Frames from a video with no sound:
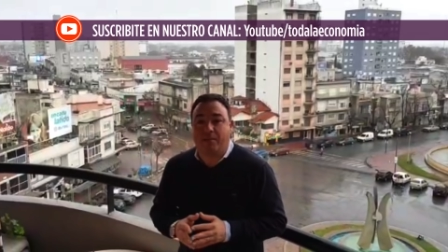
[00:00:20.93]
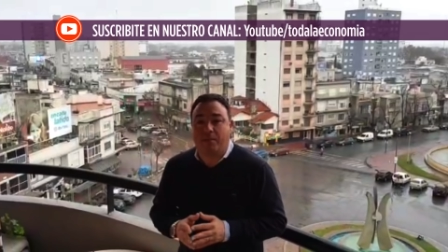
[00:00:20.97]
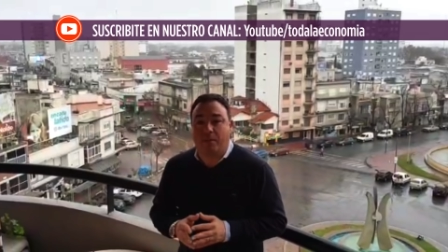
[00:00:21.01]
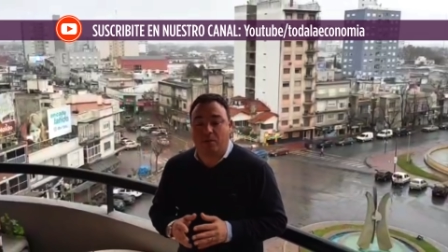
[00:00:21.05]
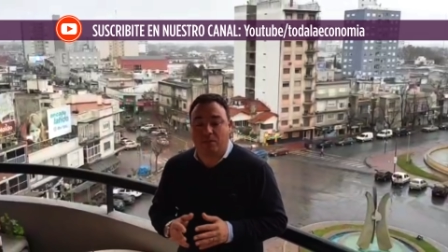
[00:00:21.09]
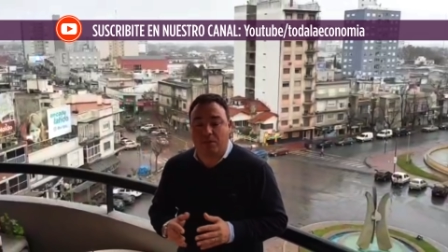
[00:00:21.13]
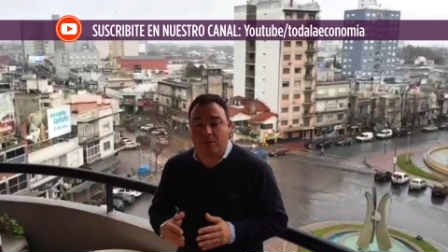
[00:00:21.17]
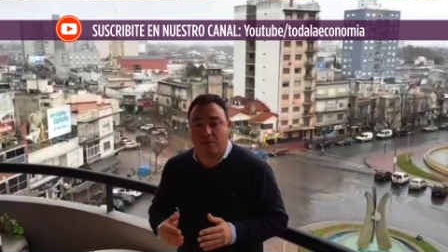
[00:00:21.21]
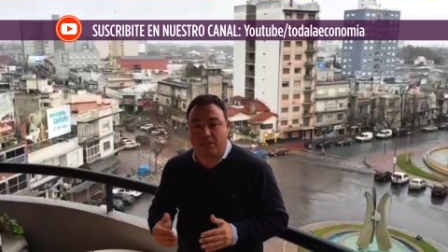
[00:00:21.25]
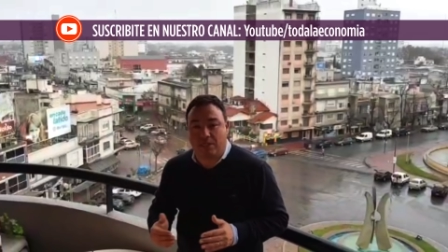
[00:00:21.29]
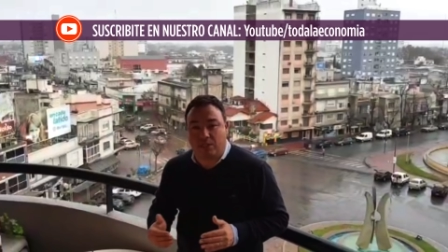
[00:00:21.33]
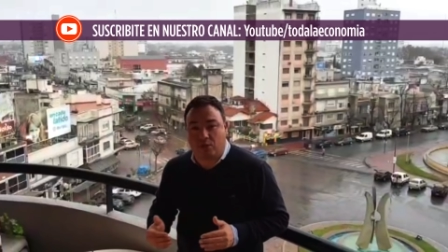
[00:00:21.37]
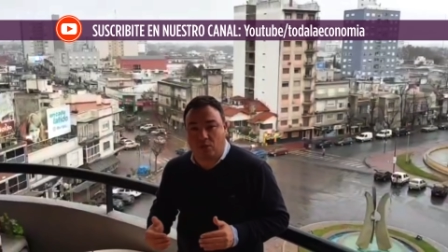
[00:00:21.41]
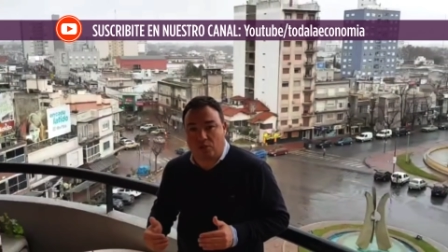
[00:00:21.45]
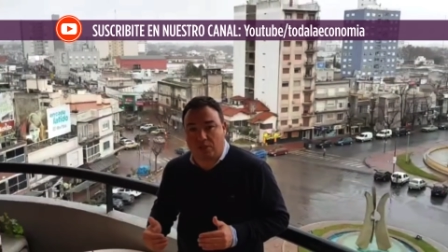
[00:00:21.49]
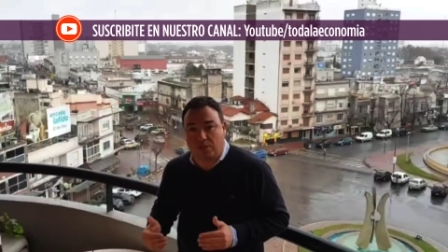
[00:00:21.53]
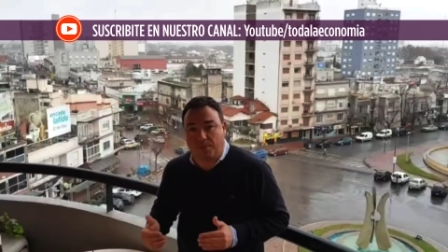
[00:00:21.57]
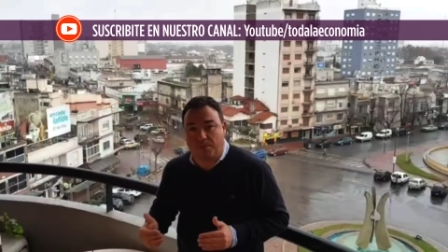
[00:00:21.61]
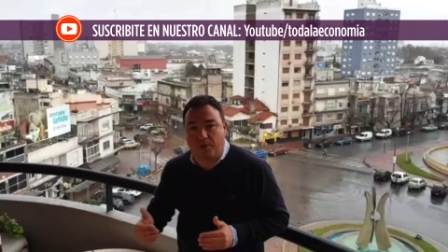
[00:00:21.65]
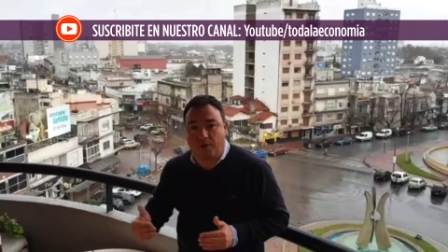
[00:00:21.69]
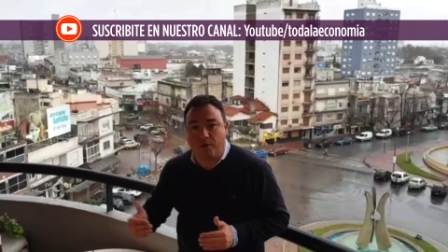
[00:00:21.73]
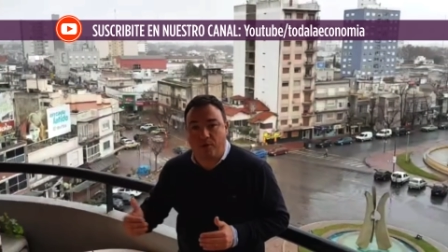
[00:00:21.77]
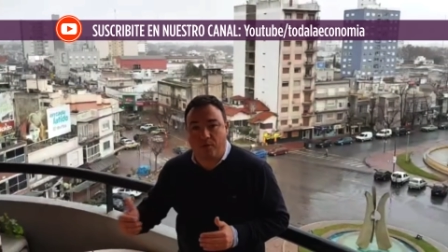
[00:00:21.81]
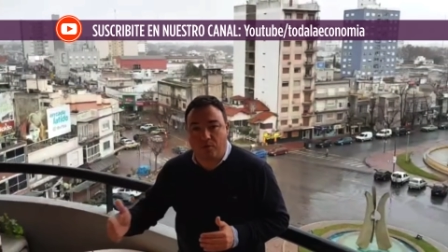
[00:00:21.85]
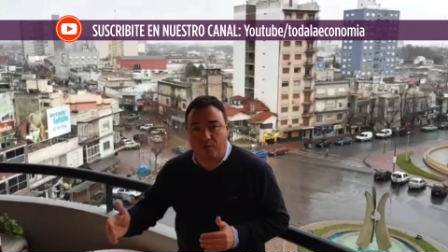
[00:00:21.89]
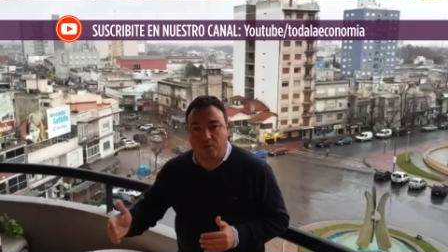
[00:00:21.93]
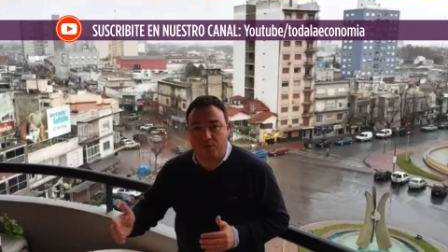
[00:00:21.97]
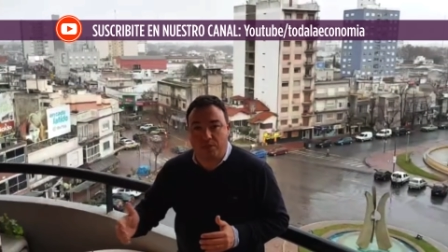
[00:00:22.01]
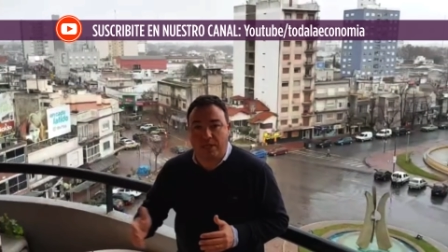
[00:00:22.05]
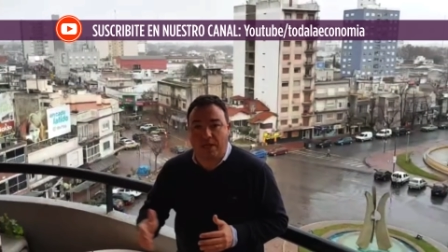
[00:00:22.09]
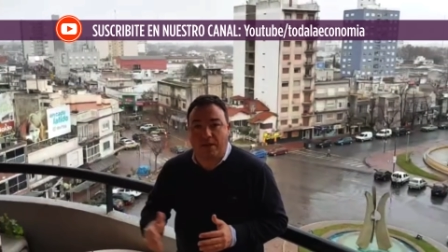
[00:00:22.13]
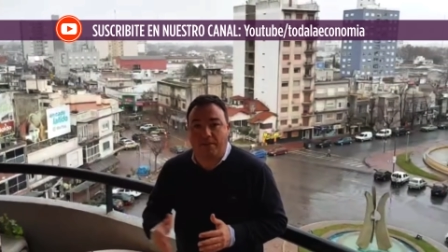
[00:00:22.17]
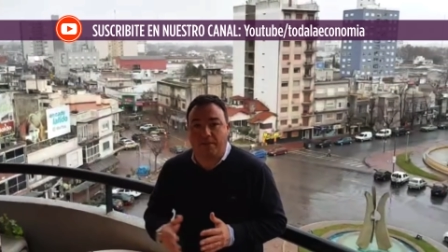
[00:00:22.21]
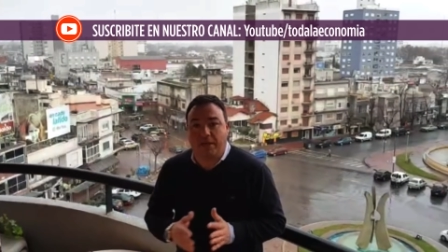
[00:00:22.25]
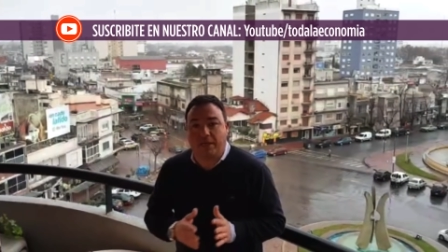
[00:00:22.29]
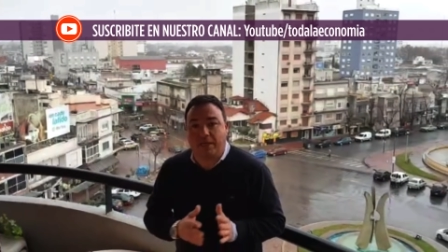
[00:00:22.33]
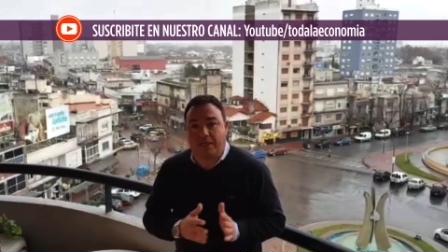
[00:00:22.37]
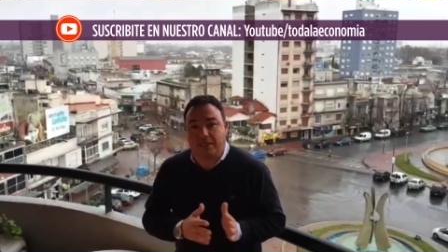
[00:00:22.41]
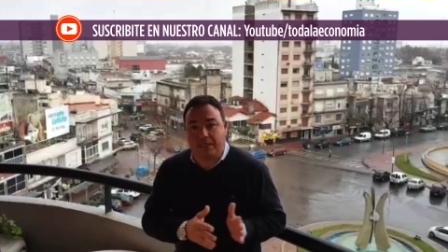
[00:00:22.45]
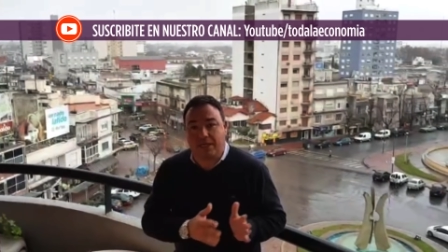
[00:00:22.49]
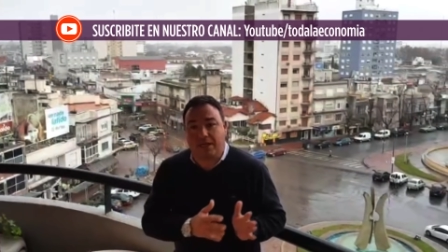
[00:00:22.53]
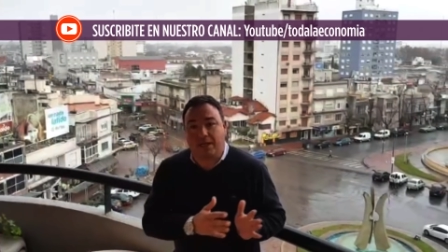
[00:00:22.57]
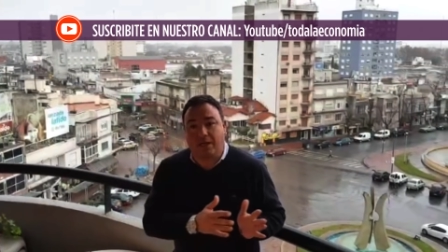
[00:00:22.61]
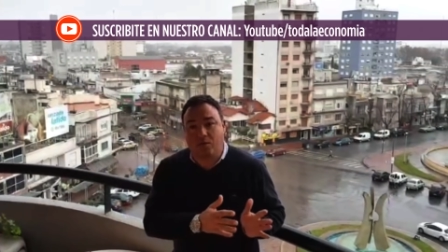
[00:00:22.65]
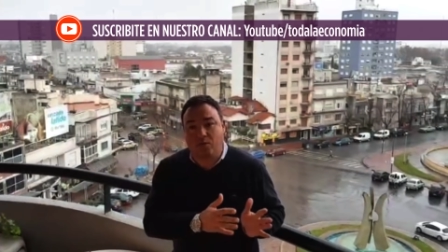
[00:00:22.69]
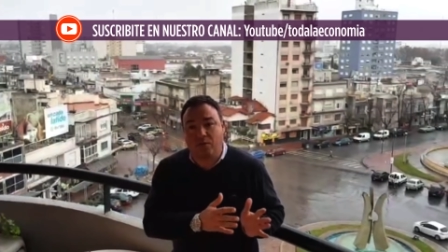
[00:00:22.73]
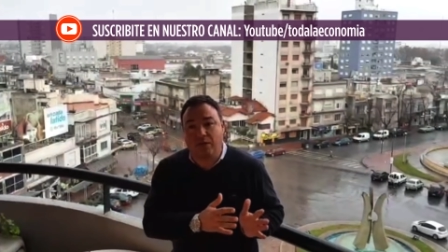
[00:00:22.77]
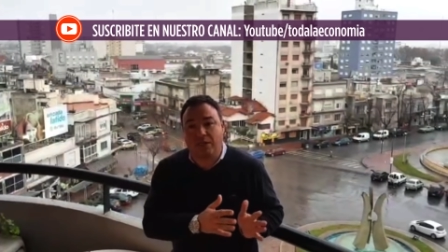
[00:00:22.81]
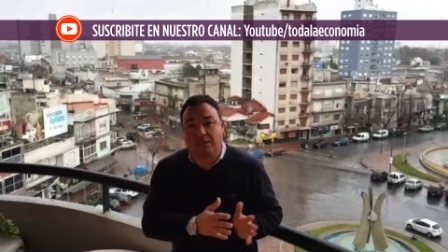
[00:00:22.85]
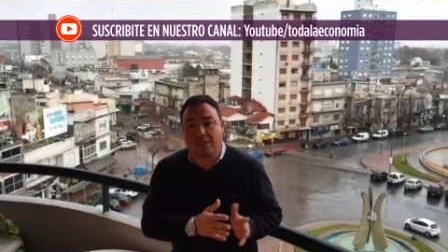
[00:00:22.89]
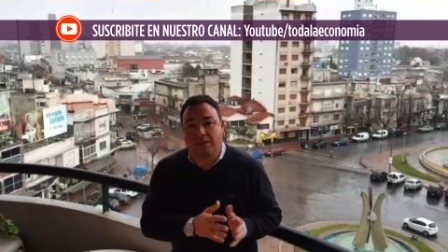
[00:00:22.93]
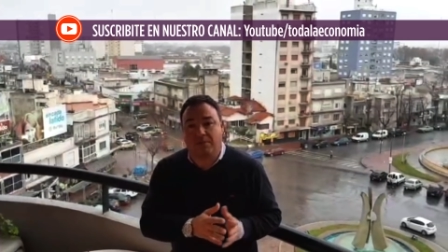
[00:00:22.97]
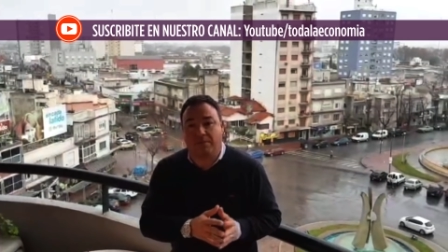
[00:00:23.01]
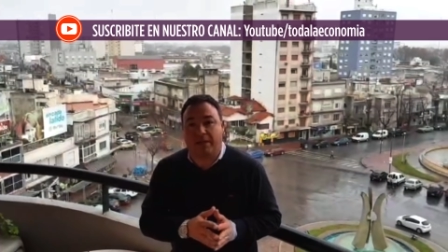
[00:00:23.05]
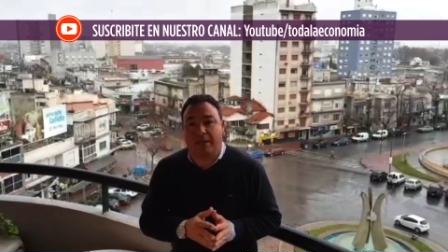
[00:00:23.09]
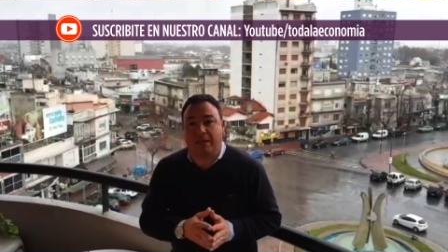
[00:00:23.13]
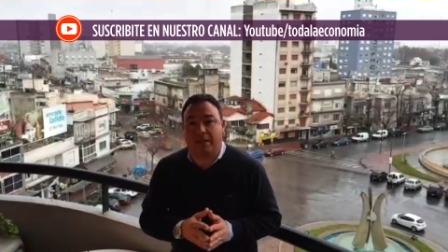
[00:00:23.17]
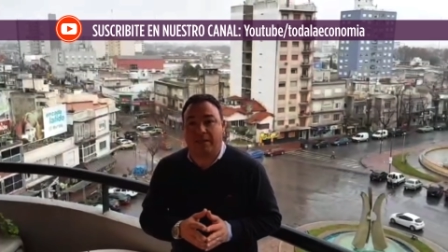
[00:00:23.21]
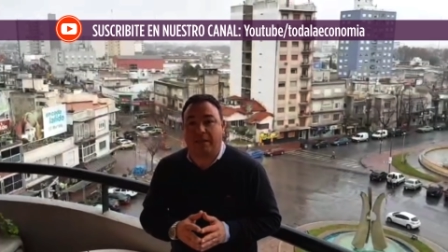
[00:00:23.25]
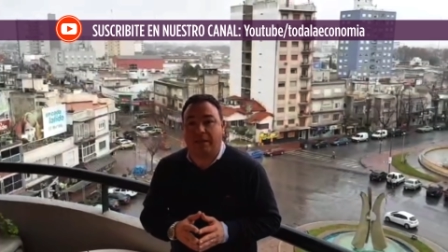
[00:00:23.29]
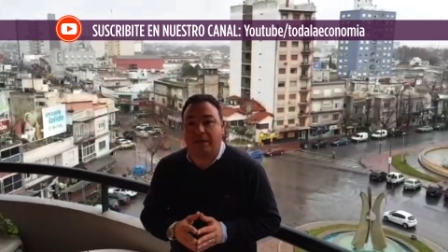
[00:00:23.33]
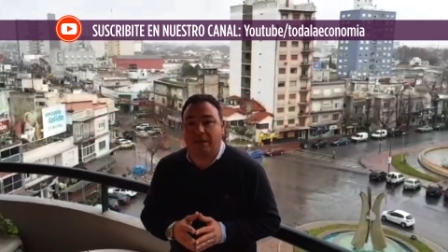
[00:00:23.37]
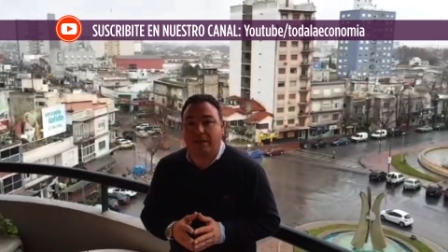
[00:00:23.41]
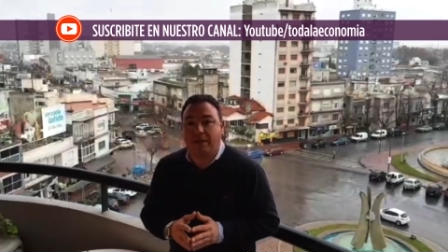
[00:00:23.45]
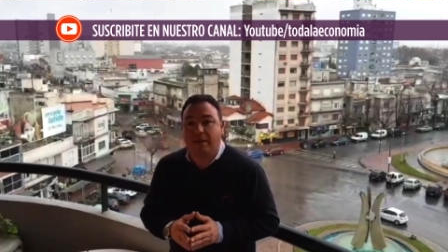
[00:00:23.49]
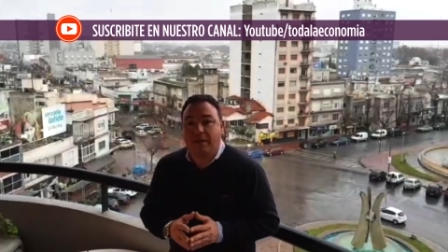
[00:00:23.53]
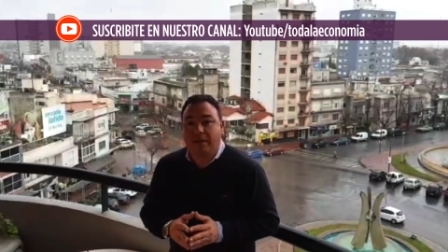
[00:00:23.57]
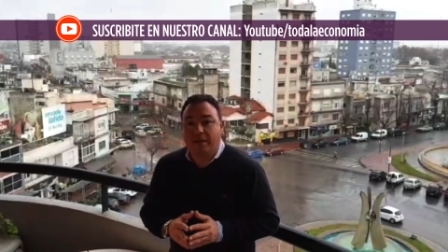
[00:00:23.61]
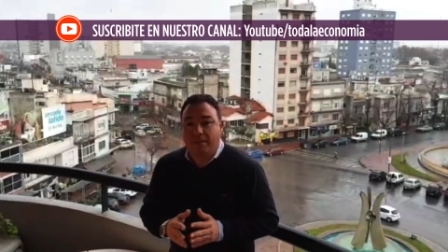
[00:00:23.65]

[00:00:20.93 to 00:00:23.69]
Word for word: Vamos a ver si esto se pronuncia, viene ya de algunas semanas de